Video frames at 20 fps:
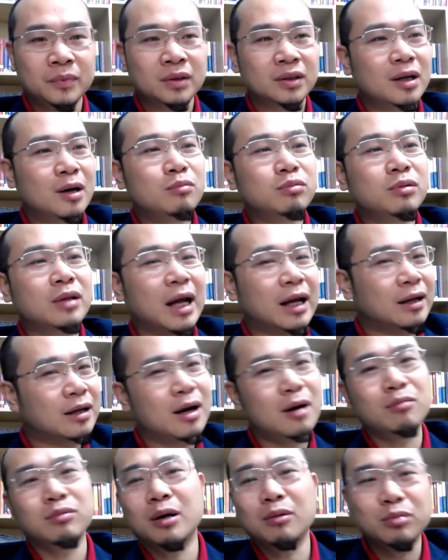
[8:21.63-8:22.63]
Không thành
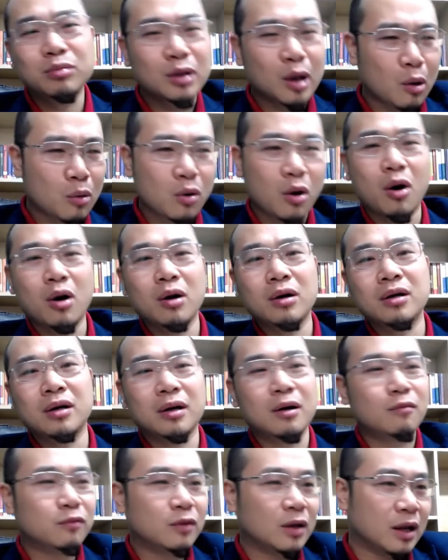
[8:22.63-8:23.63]
công, không giàu có được,
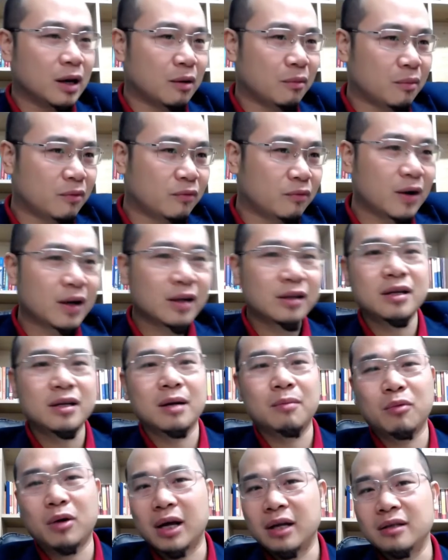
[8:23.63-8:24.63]
không thể làm phát
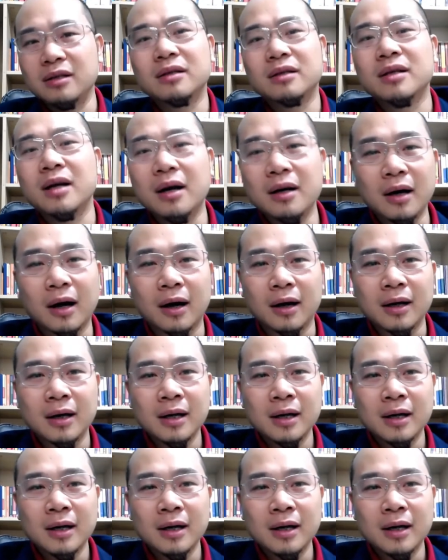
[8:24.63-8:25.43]
triển một cách rực rỡ được.